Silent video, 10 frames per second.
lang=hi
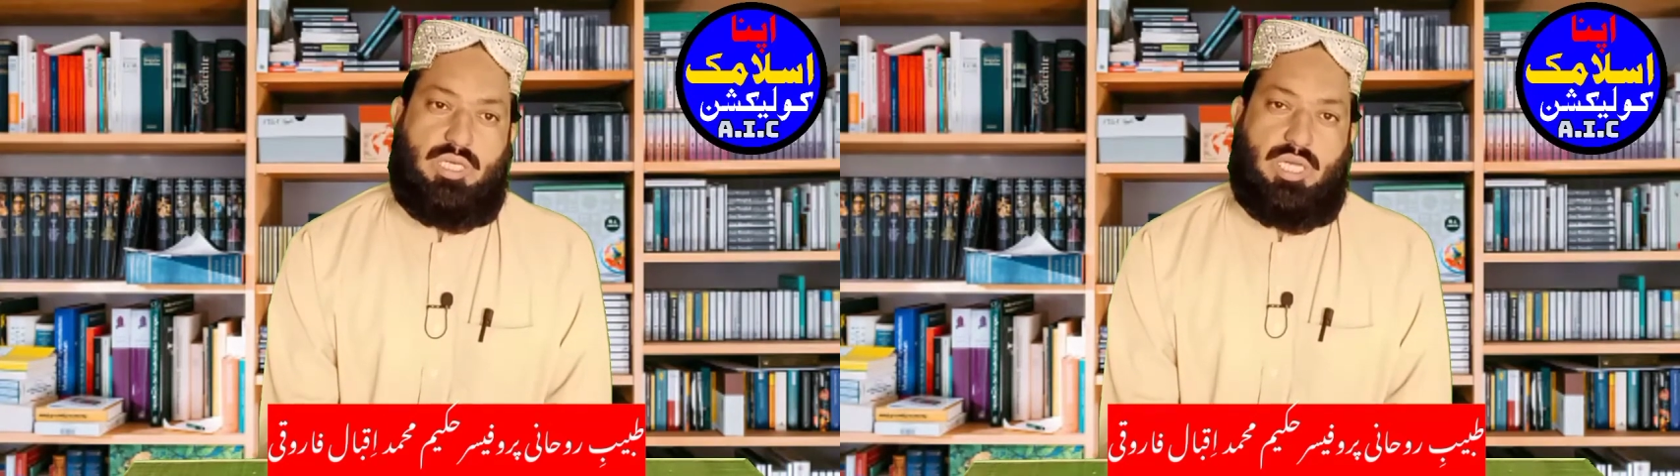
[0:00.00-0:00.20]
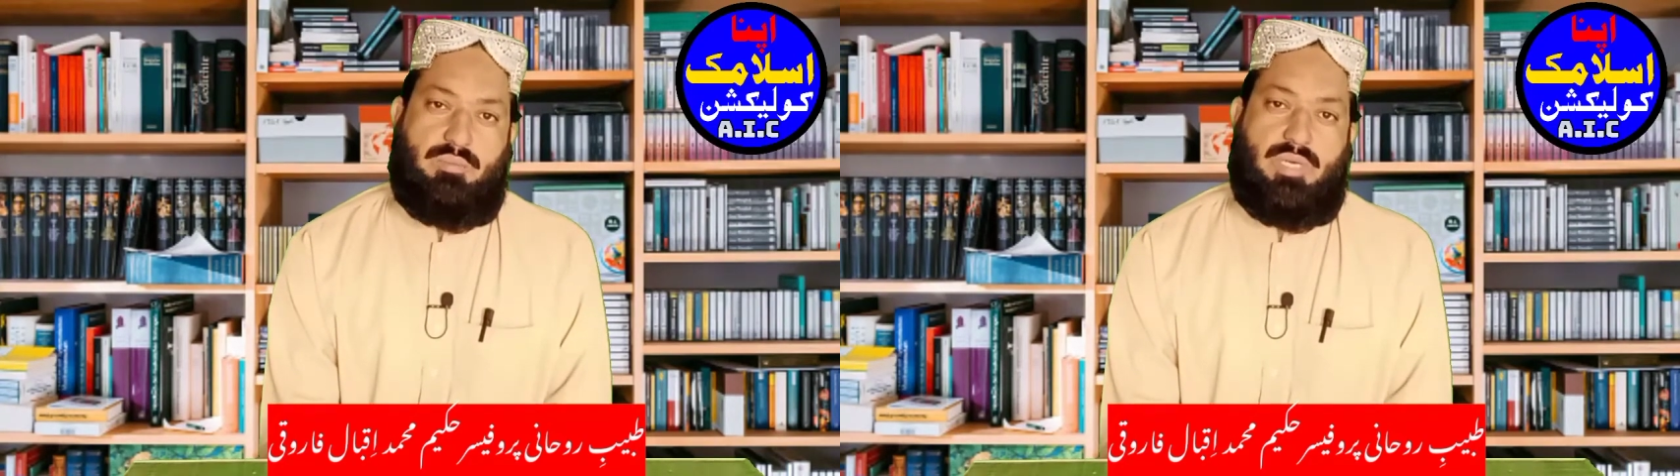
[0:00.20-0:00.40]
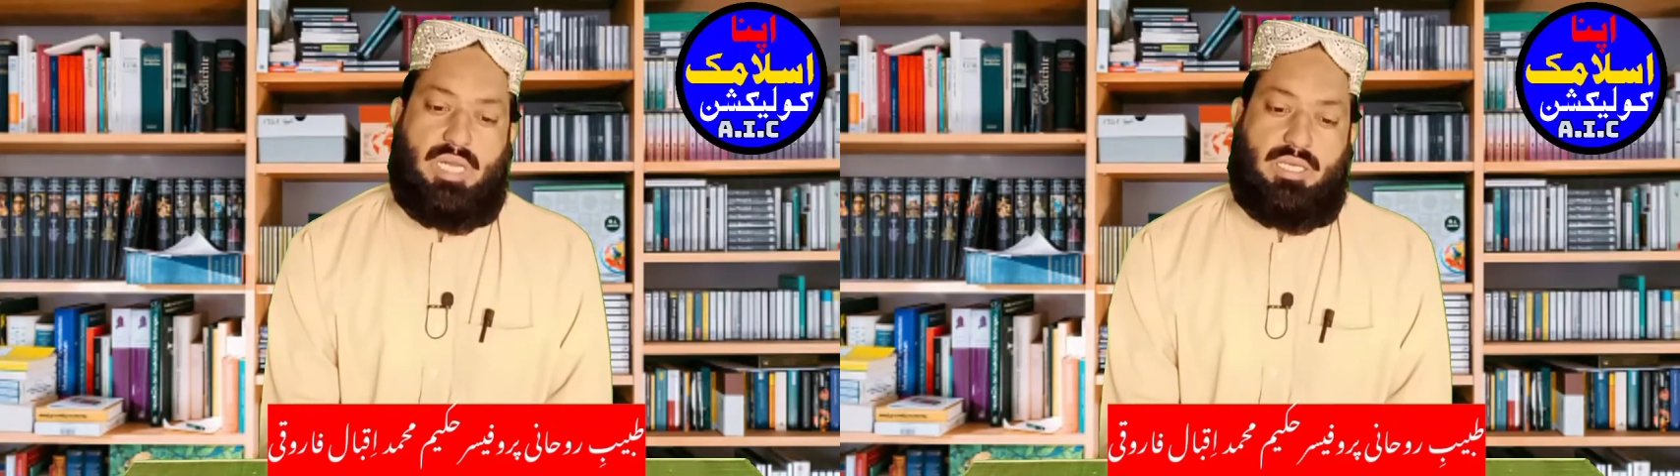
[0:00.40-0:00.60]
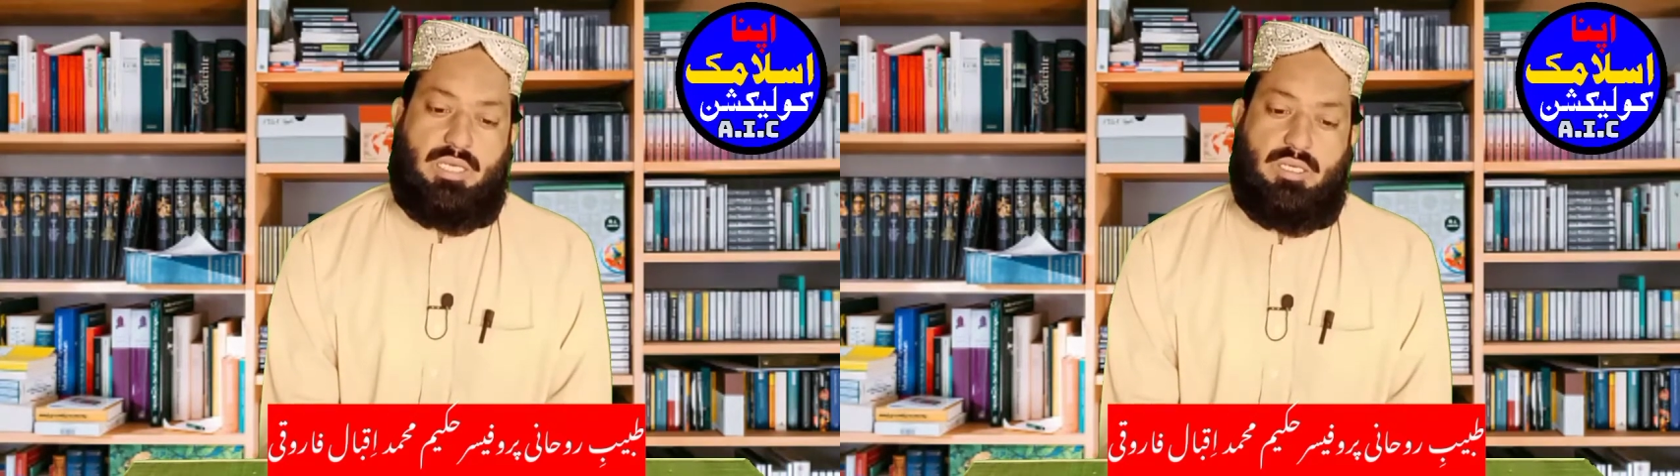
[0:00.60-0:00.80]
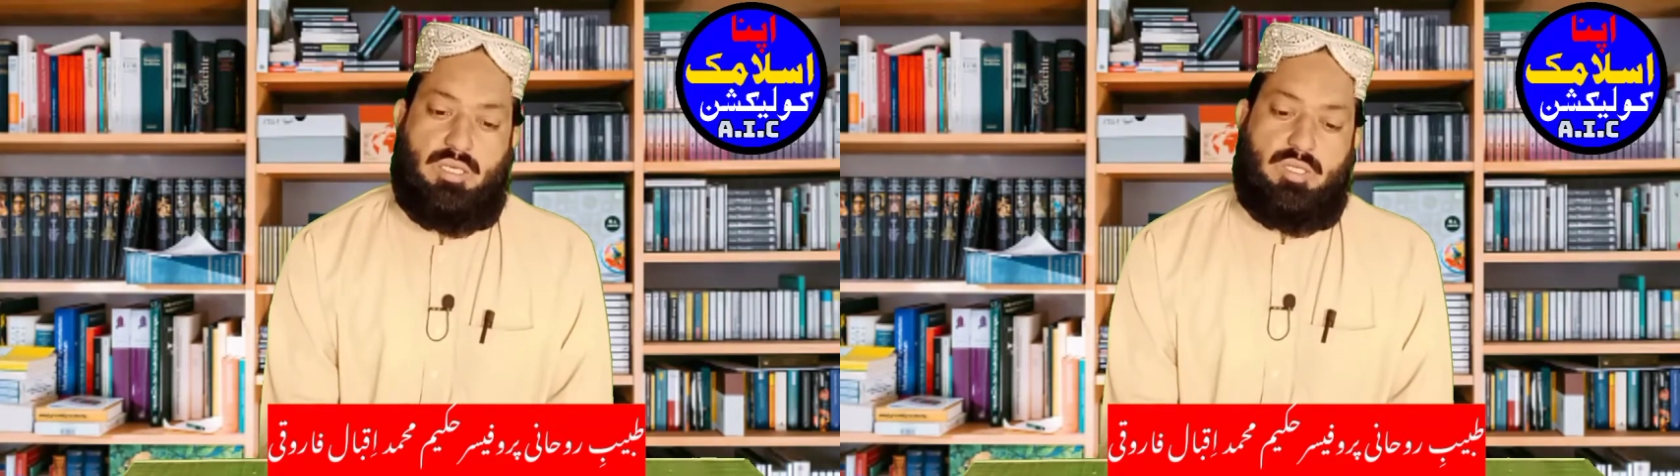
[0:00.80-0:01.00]
गर्म
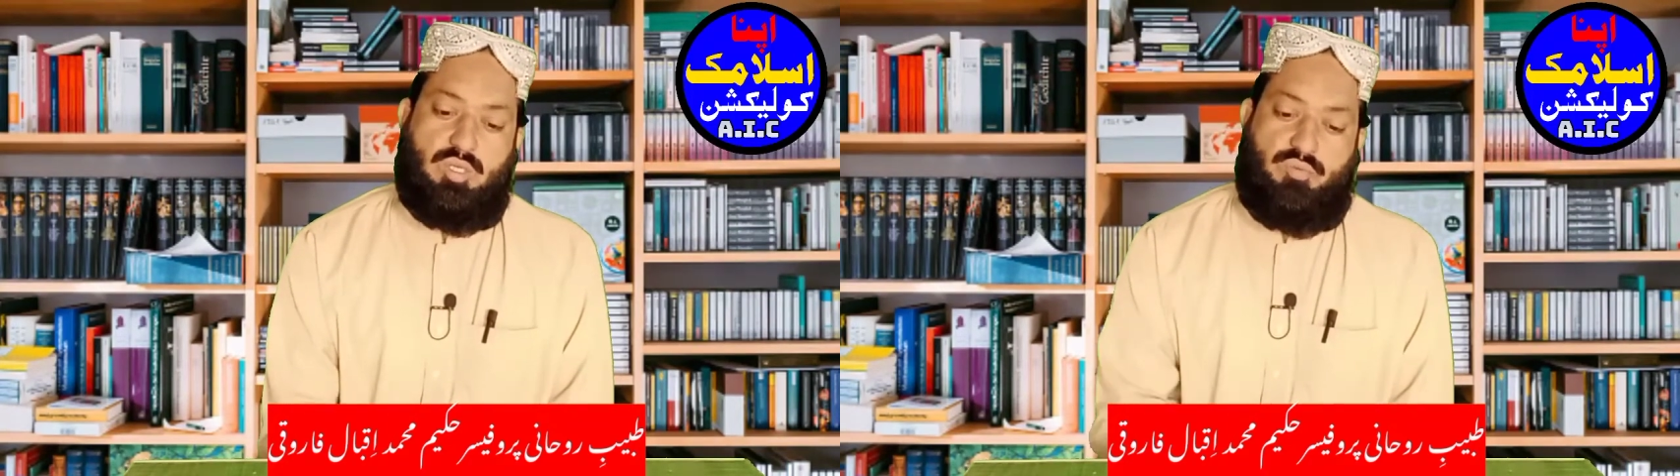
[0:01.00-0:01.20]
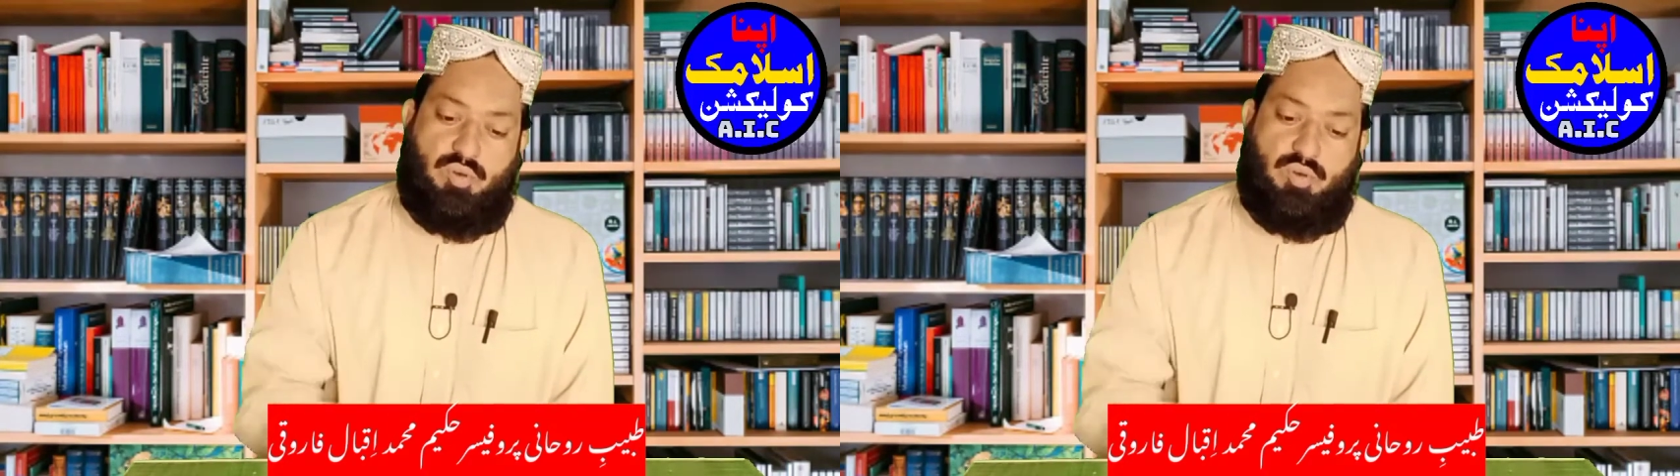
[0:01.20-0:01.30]
करके तो